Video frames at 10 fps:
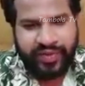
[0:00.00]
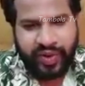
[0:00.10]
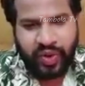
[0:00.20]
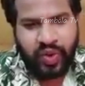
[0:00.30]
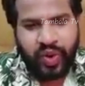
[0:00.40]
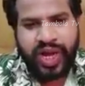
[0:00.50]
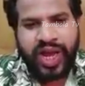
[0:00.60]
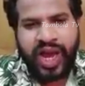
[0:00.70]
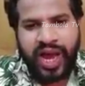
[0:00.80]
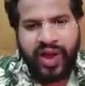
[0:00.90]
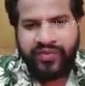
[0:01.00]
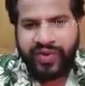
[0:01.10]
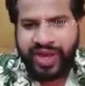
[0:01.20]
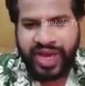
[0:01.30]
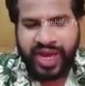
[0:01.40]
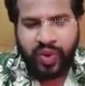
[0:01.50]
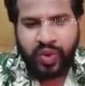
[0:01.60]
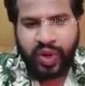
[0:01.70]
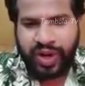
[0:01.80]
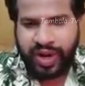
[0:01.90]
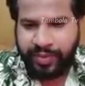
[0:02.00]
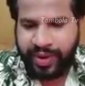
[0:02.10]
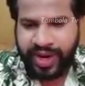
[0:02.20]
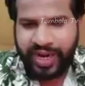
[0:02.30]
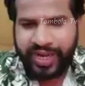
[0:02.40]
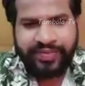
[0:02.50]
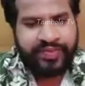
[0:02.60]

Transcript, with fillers: ఎవరూ కూడా ఆ ఫేక్ అకౌంట్లను నమ్మకండి